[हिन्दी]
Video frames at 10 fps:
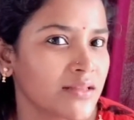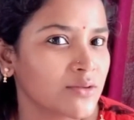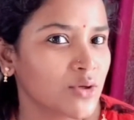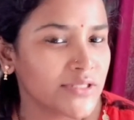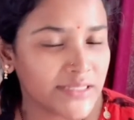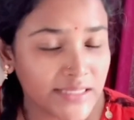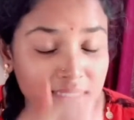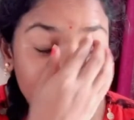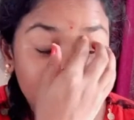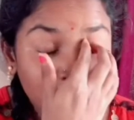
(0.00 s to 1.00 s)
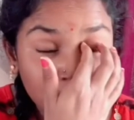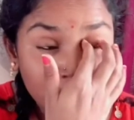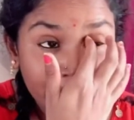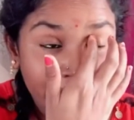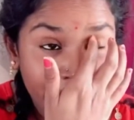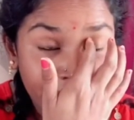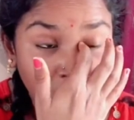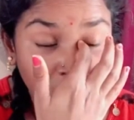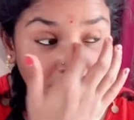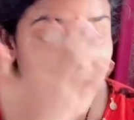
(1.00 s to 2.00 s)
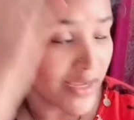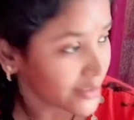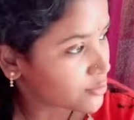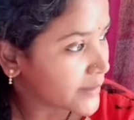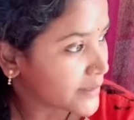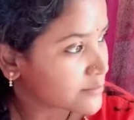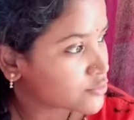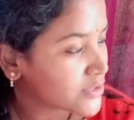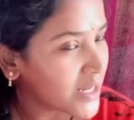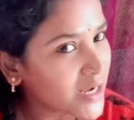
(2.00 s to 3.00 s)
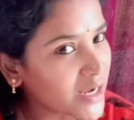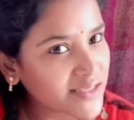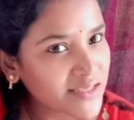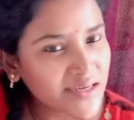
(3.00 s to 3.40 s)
दो तीन दिन से ना मुझे हेडेक हो रहा है तो मैंने मुझे लगा कि